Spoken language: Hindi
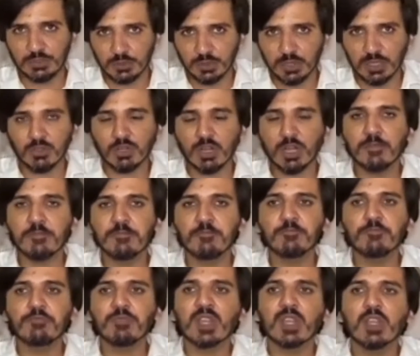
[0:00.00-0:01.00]
होना होगा
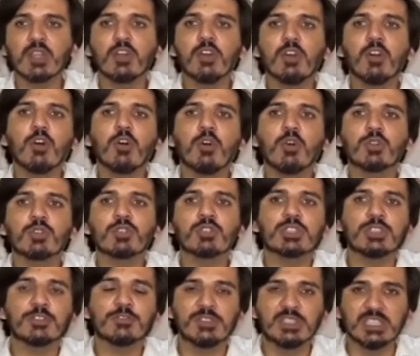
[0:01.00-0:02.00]
और
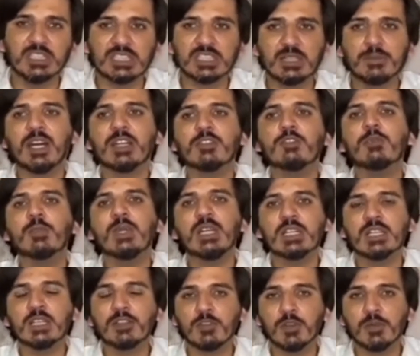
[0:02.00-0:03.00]
उस तफ्तीश के बाद वो
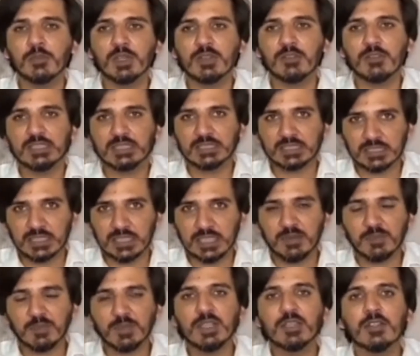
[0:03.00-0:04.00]
बेल कन्फर्म करवा सकते
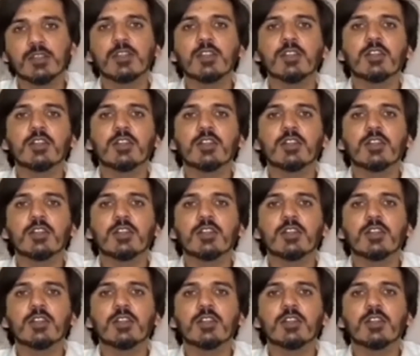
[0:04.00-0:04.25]
हैं अपनी